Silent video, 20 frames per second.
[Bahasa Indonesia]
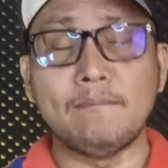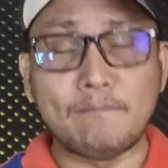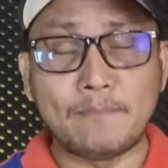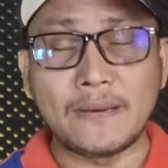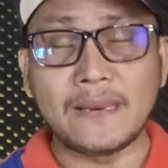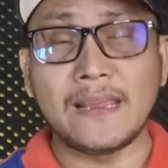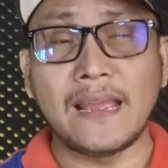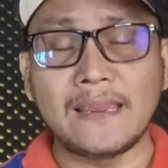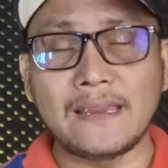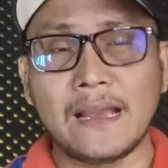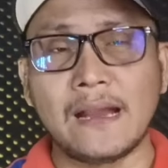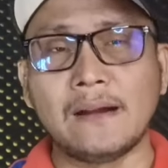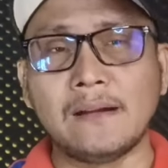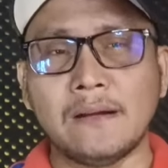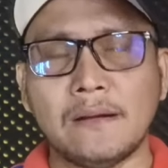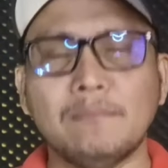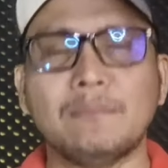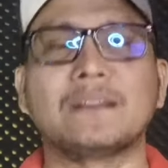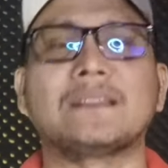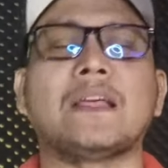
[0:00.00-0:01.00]
pria
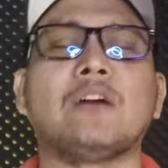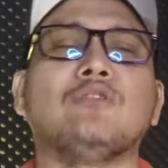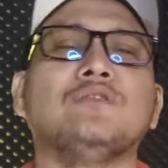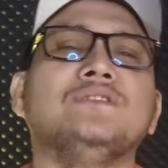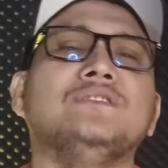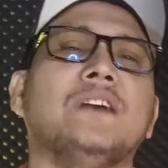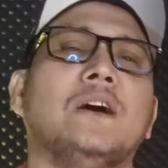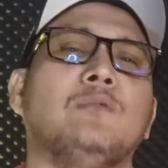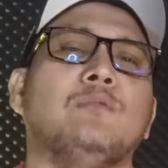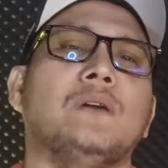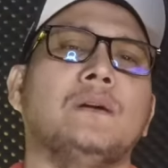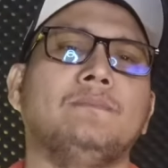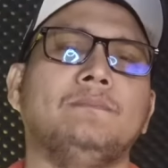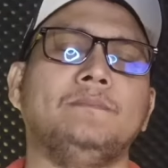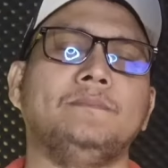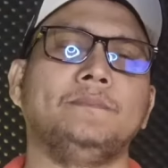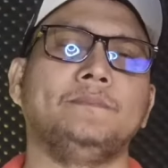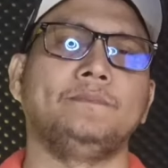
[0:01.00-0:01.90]
yang bertanggung jawab.